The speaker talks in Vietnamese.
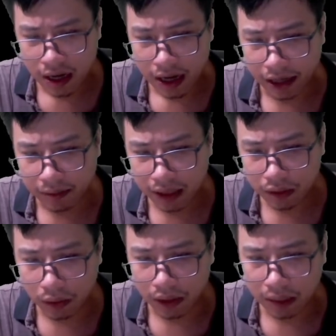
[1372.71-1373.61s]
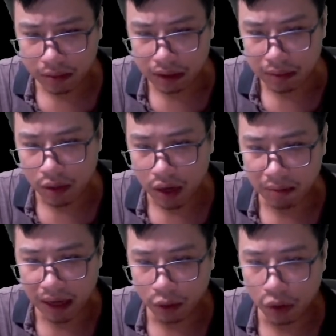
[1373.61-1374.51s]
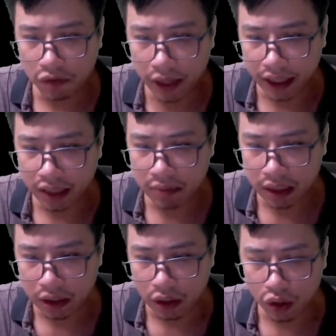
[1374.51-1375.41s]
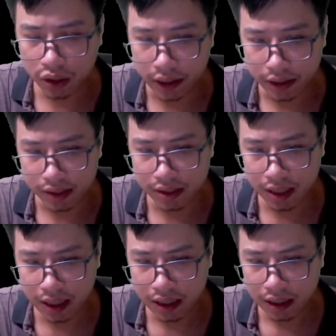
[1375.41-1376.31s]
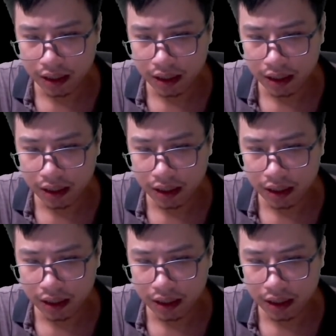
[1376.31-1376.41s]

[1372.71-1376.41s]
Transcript: Ánh mắt của nam tử mặc hoàng bào lộ vẻ khinh miệt khó có thể nhận ra.